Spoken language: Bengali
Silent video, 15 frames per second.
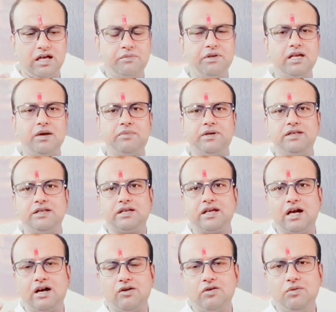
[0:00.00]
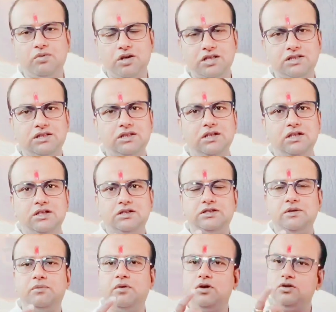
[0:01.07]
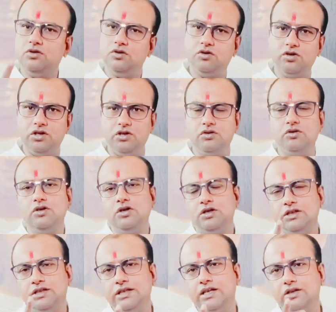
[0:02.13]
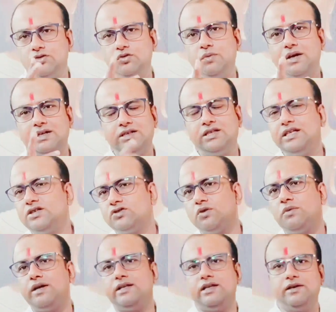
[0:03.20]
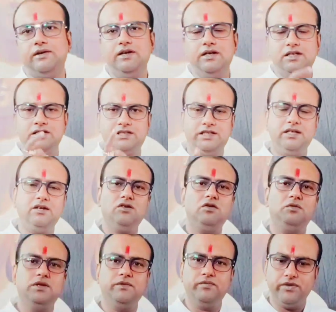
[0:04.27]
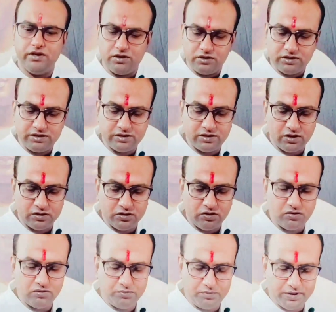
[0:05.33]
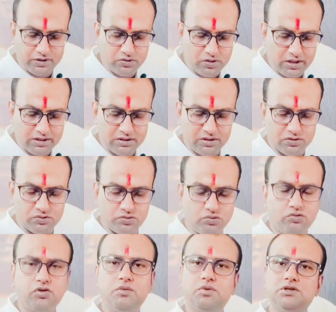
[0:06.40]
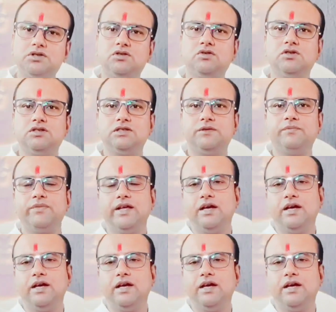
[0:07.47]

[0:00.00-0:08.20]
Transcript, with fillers: আমি আপনাদেরকে আগেও বলেছি যে বন্ধ ঘড়িও দিনে দুবার ঠিক সময় দেয় সেরকমই যখন বৃষ রাশিতে শুক্র বসে রয়েছে